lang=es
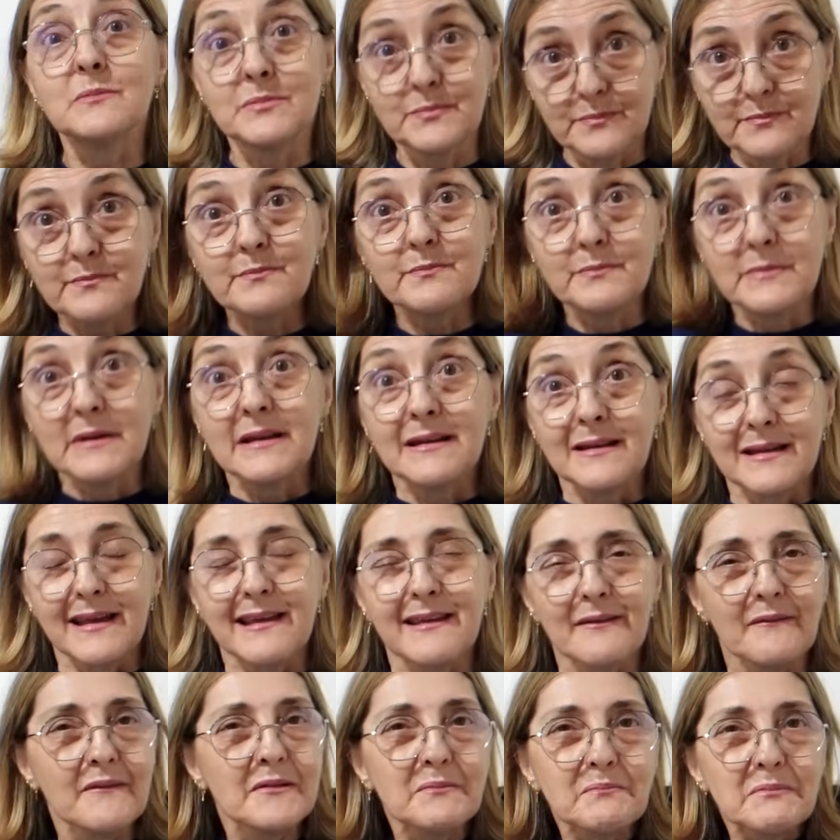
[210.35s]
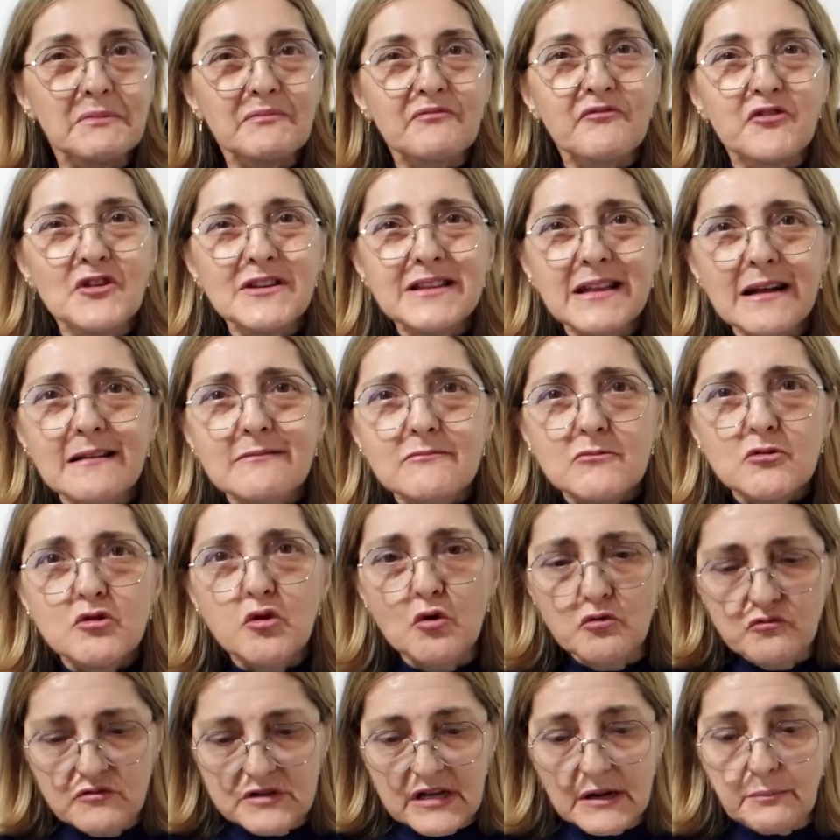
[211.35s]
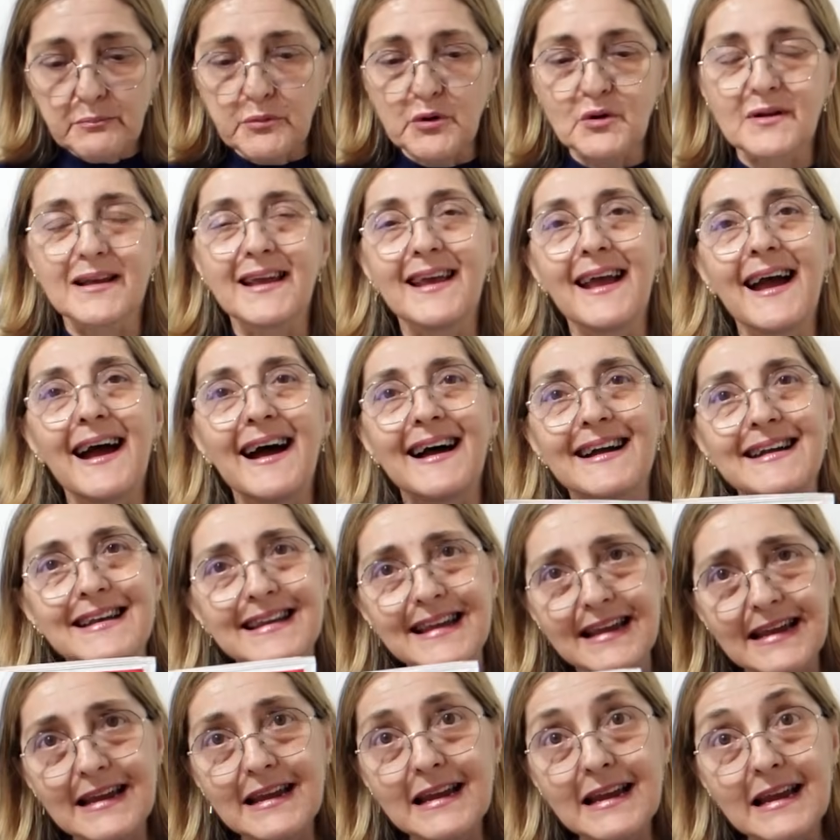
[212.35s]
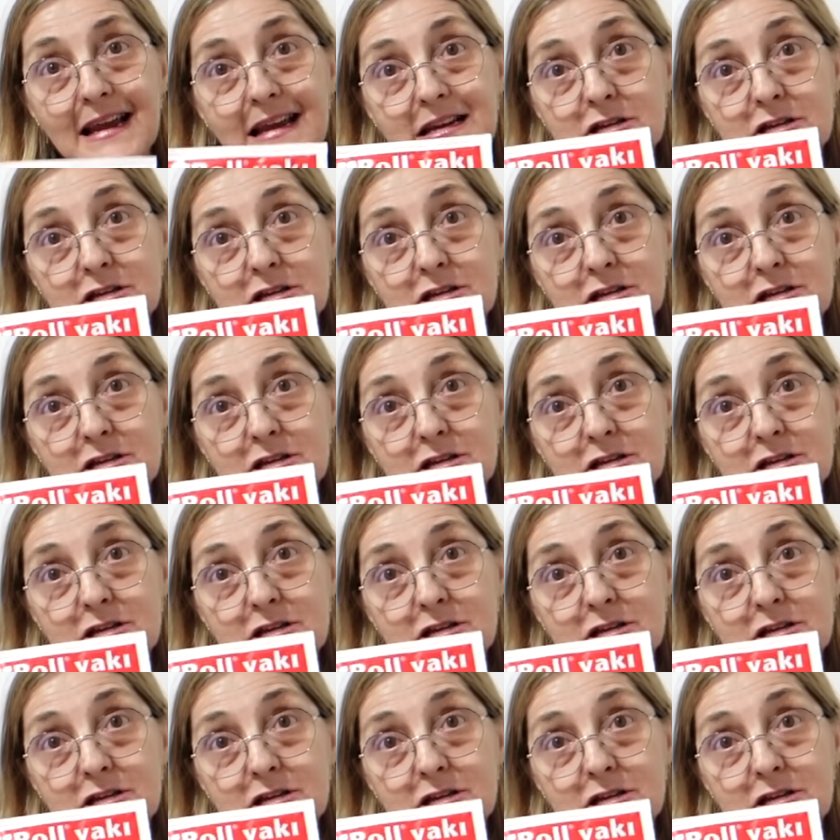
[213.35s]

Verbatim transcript: No sé. Eh, fui tan tonta porque aquí